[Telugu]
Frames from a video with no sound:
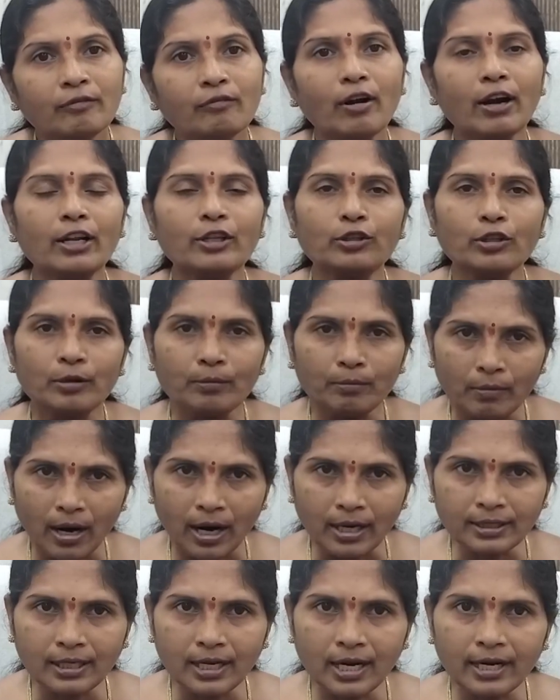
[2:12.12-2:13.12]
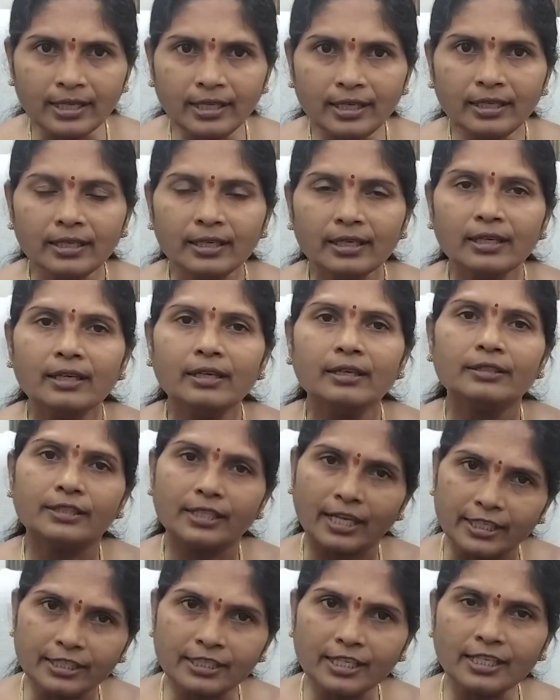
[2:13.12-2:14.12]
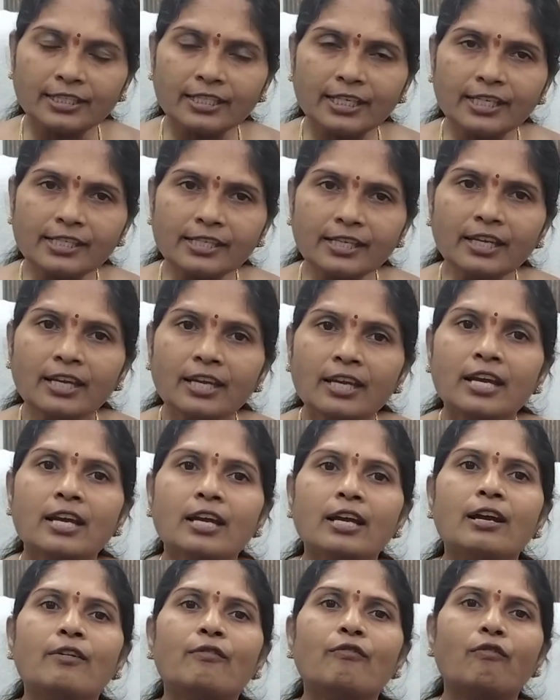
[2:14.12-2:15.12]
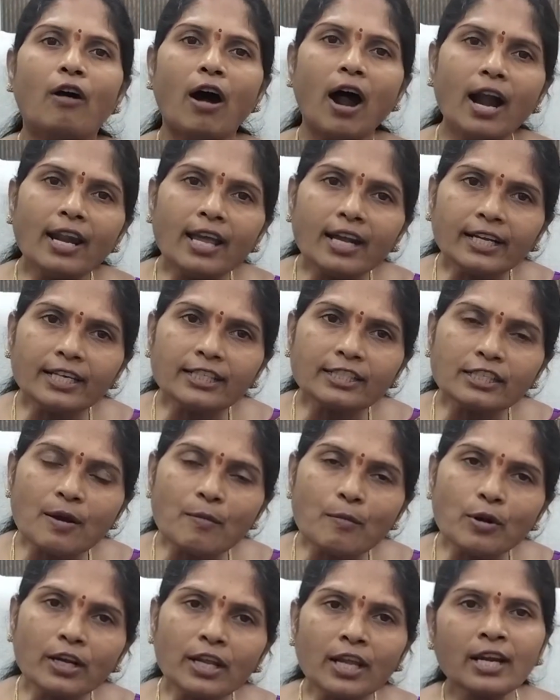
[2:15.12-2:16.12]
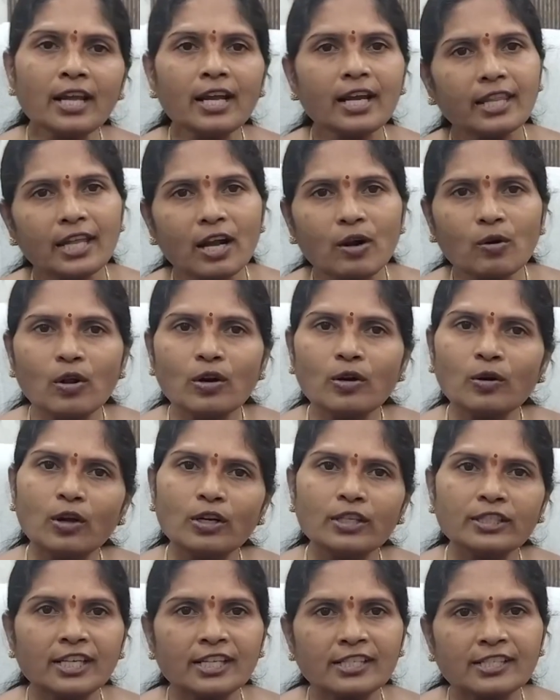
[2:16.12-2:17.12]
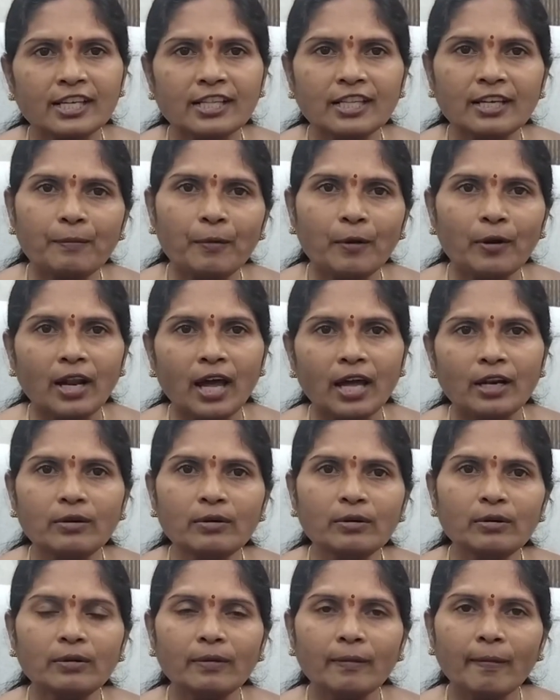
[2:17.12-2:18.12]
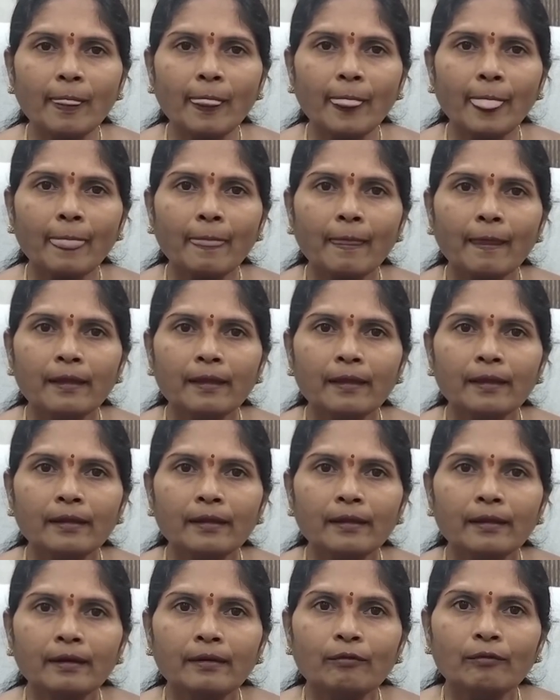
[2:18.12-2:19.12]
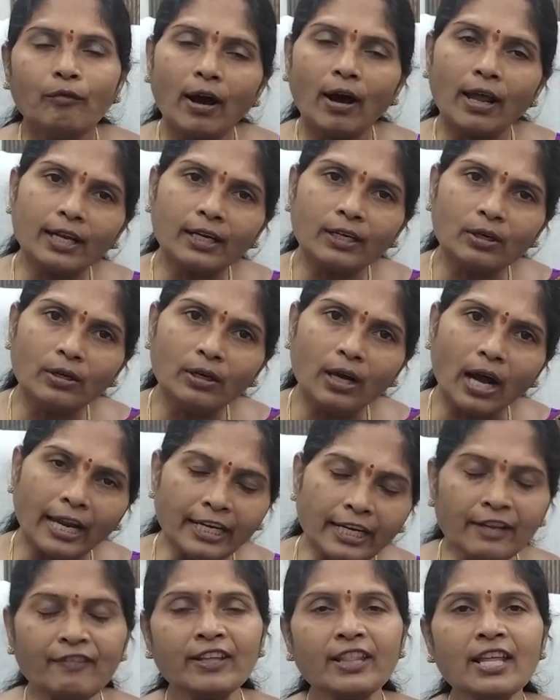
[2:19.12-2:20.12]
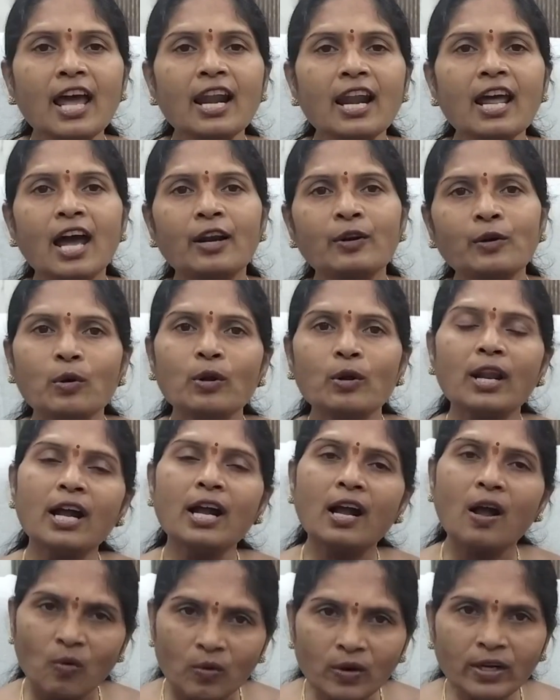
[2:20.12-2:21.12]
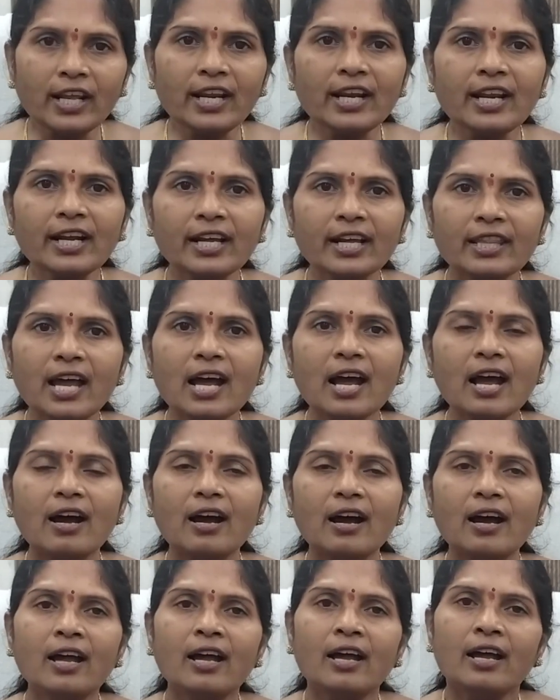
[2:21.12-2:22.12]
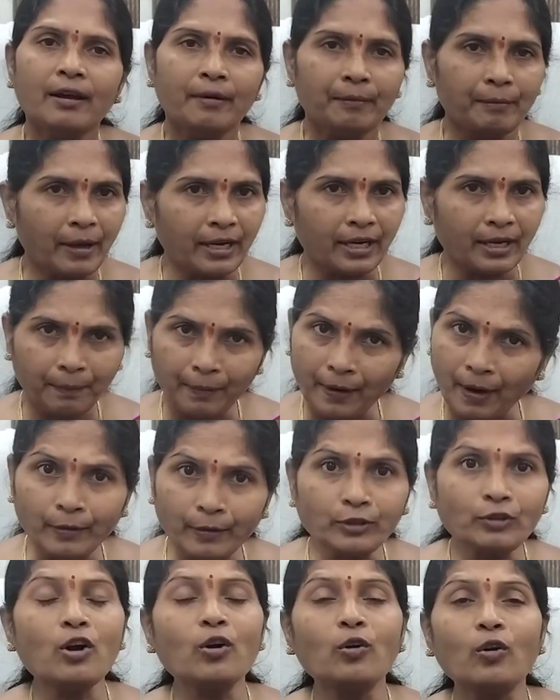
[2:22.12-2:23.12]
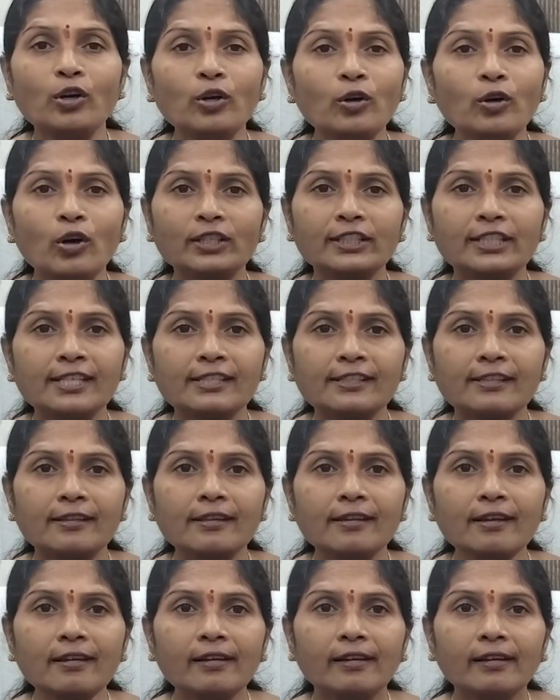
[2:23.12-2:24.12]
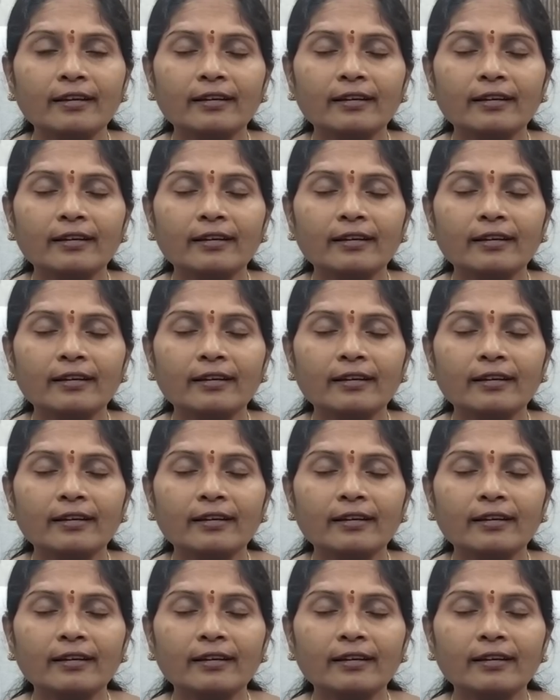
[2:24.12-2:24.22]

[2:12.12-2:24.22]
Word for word: వాళ్ళతో మాట్లాడి చర్చలు చేసి వాళ్ళకి ఇష్టం ఉంటేనే కదా కొనుగోలు చేసేది పొలాలు వాళ్ళకు అన్ని విధాల అనుకూలంగా ఉంటేనే కదా మరి ప్రభుత్వం కొనుగోలు చేస్తుంది